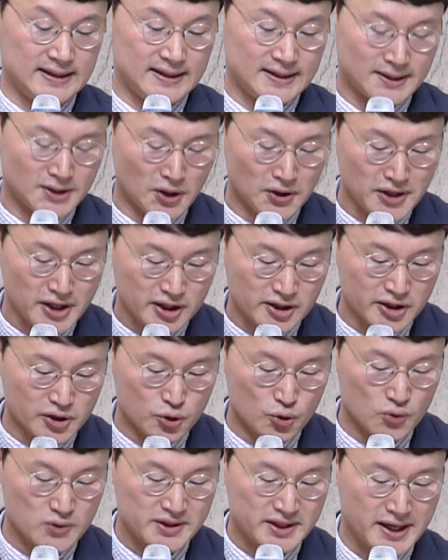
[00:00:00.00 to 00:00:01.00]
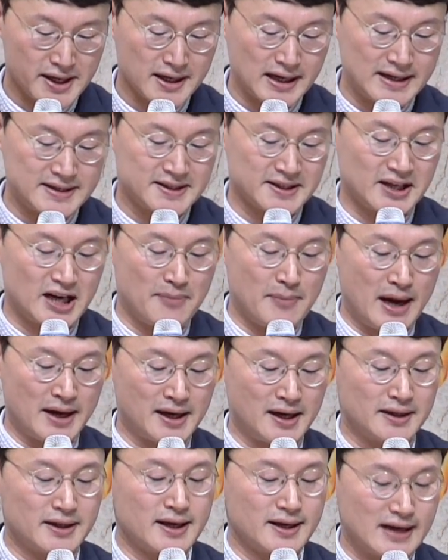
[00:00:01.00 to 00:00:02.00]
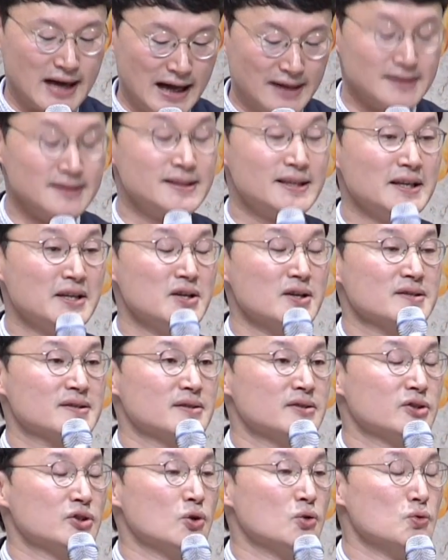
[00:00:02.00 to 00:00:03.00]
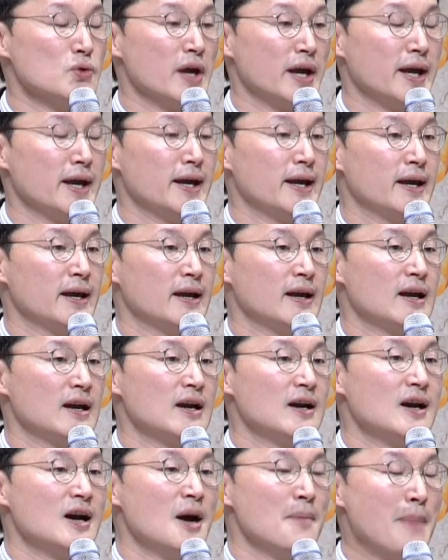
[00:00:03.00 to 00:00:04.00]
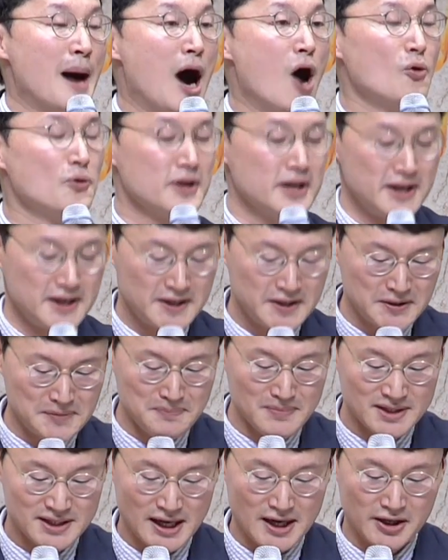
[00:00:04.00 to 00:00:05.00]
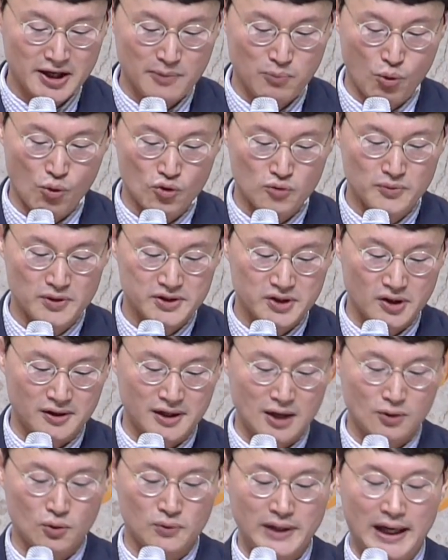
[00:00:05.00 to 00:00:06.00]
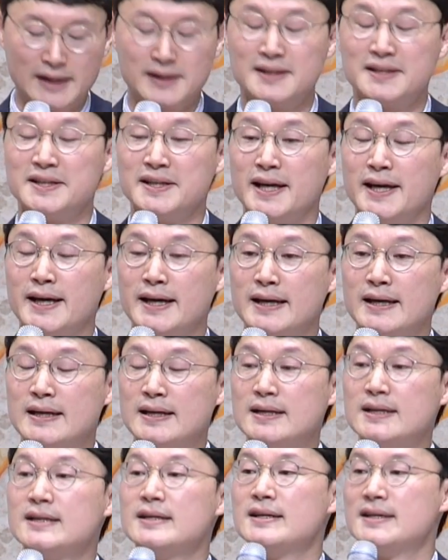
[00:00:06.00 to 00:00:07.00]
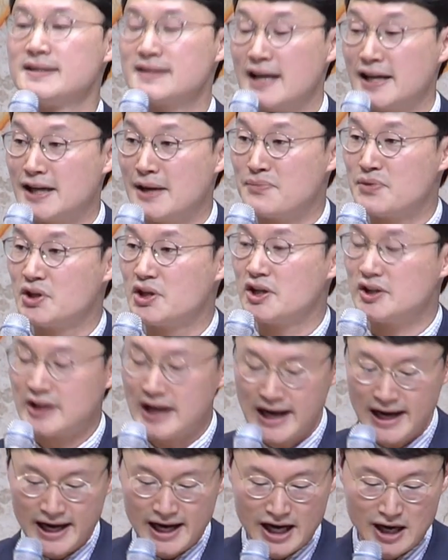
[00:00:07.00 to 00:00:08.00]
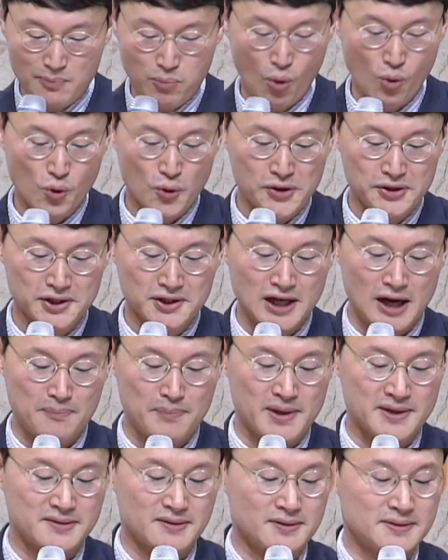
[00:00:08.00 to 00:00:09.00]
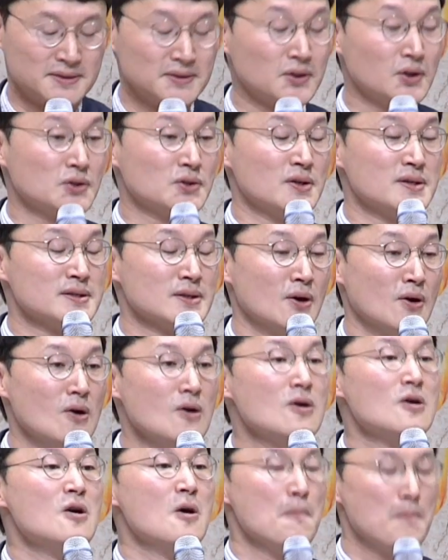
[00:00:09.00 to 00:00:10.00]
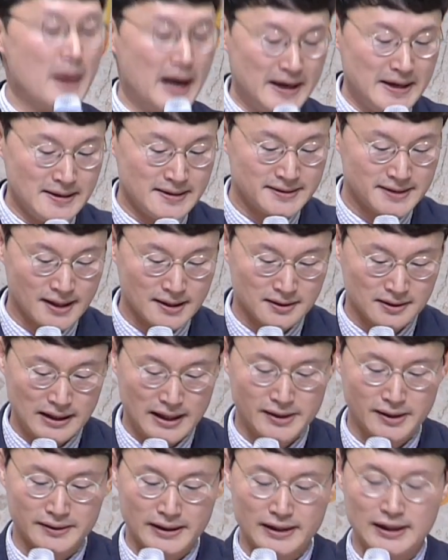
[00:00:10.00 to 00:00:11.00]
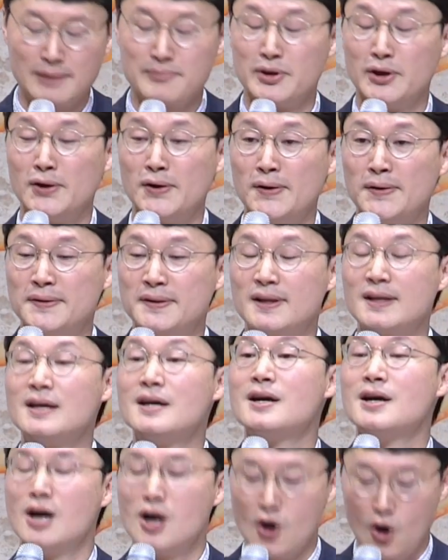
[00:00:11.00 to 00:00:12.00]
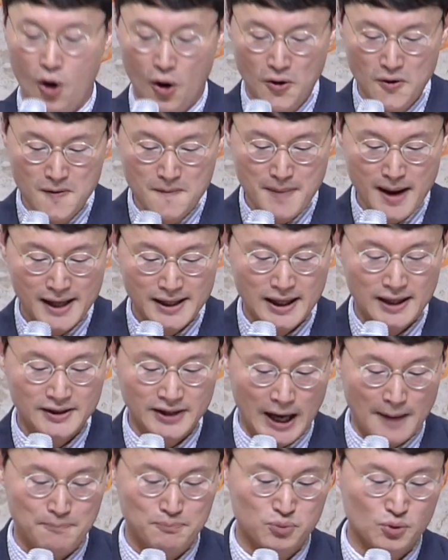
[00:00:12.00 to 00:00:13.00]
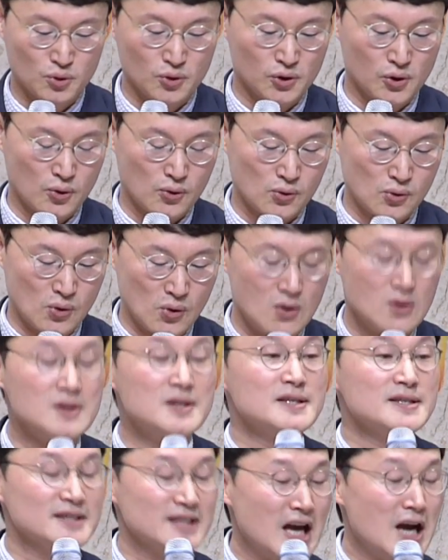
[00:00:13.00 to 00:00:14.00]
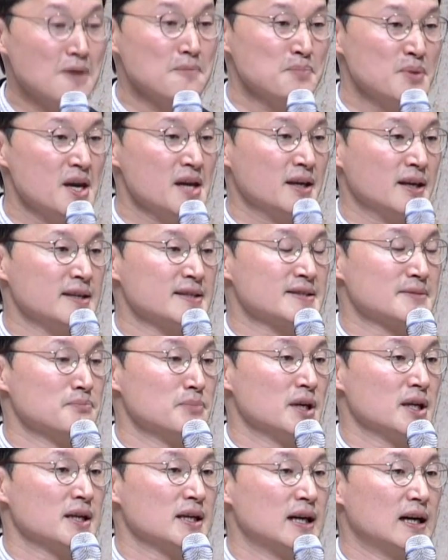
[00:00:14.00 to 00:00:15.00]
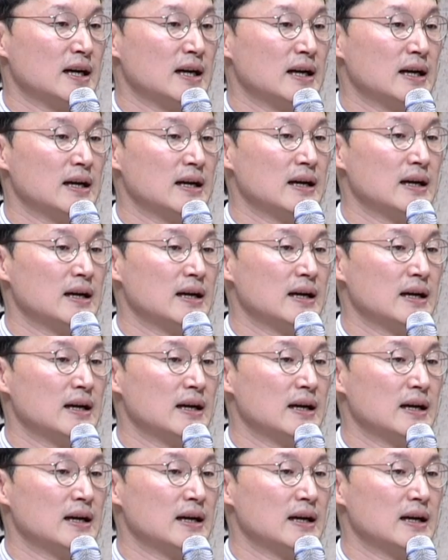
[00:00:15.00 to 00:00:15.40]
그러니 그 육체의 가시가 만약에 간질이었을 경우에 바울이 힘차게 복음을 전하고 난 뒤에 사람들이 다 보고 있는 앞에서 쓰러져서 발작을 하였다라면 얼마나 나쁘끄럽고 창피했겠습니까?